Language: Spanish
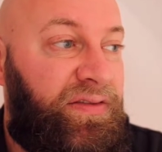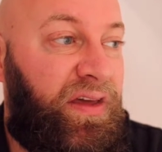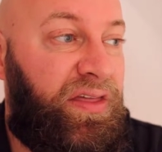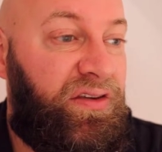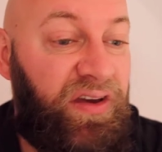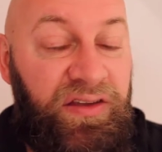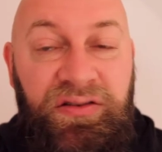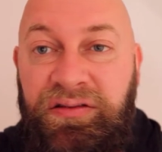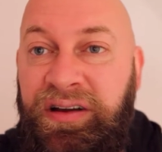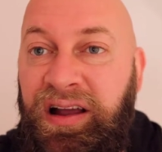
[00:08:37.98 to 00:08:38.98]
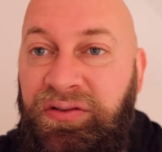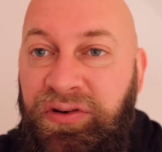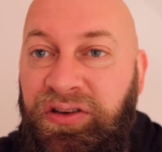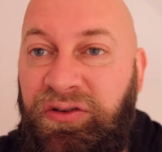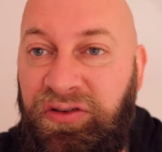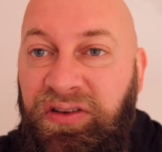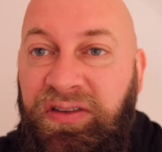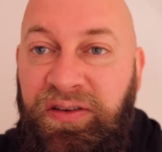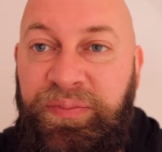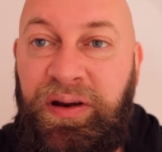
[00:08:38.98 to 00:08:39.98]
diseño en algunas
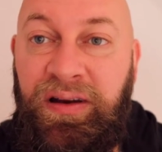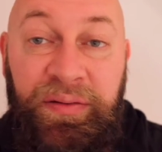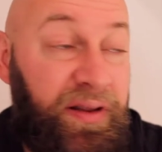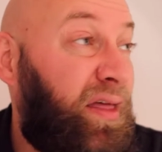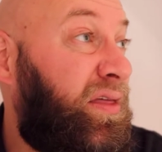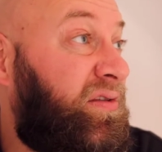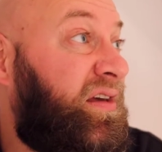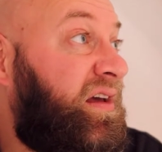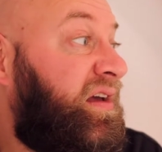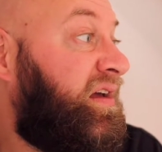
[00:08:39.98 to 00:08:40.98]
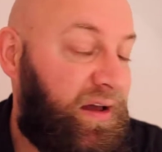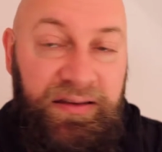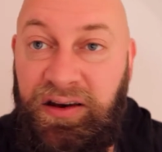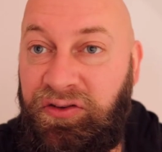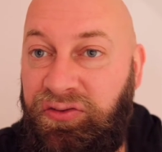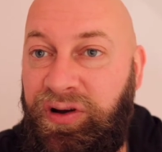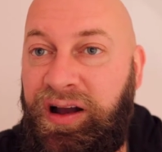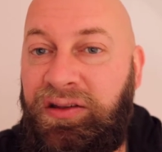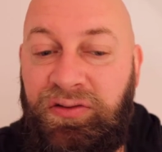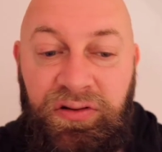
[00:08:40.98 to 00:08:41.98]
cositas, pero la verdad es que tienen su
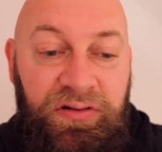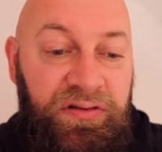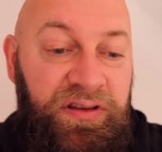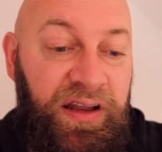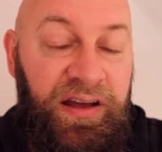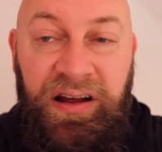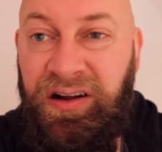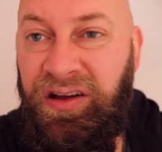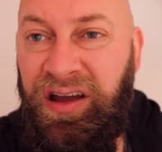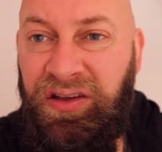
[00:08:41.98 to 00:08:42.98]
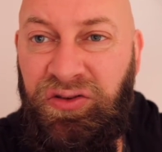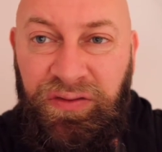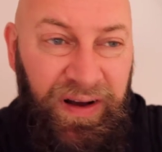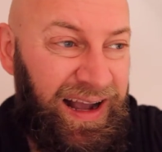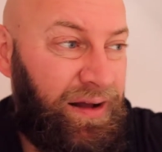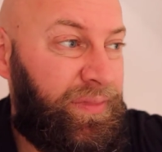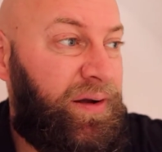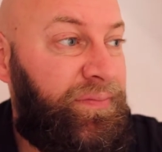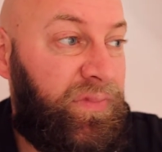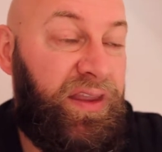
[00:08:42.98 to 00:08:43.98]
encanto. Tienen eh,
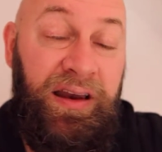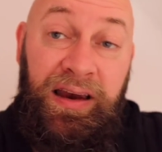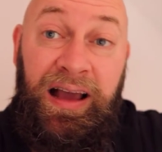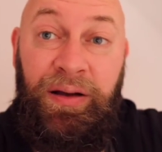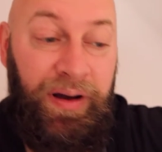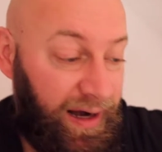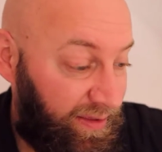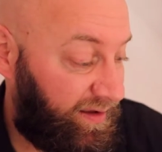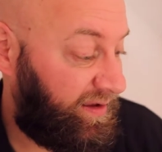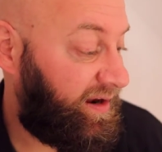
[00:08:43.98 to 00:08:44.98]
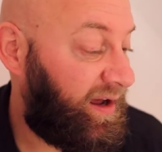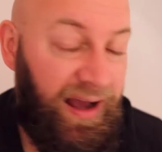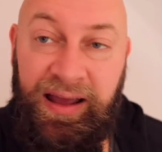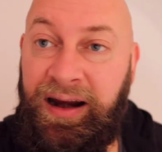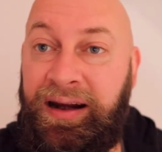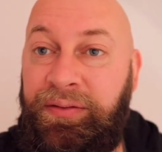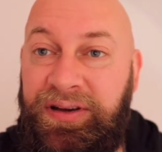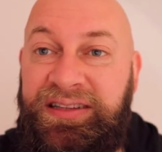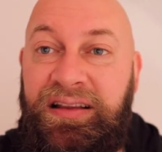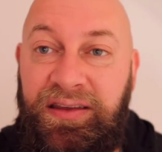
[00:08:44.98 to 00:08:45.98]
sofá-cama, tienen la cama grande, tienen
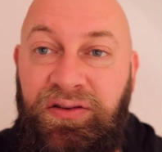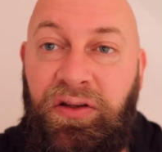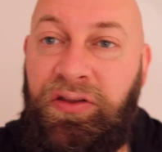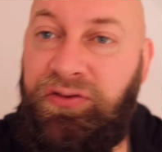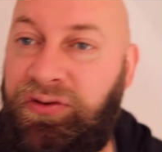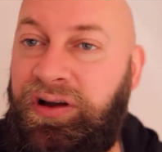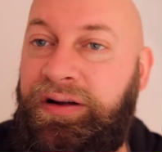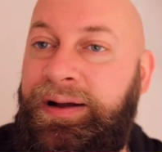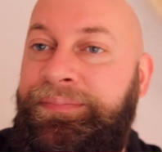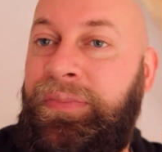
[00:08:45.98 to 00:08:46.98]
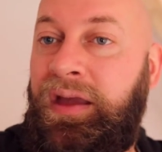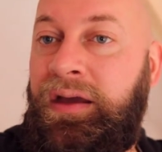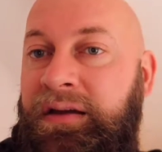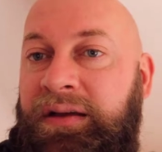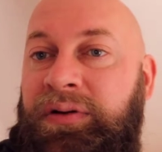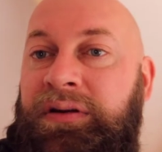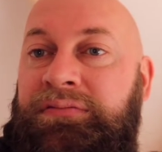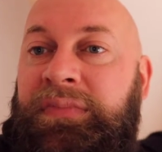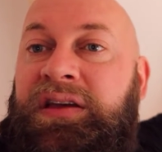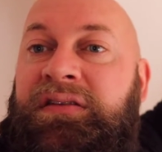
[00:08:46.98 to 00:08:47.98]
arriba este altillo donde estoy ahora, que
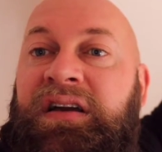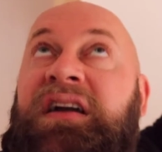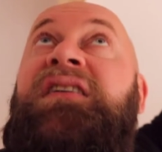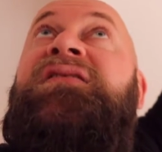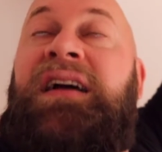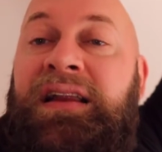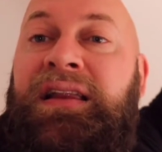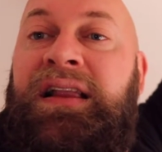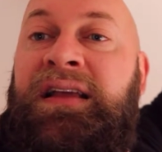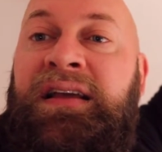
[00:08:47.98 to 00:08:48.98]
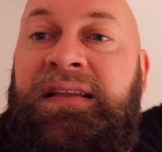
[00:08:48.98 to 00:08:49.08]
bueno, veis que aquí está el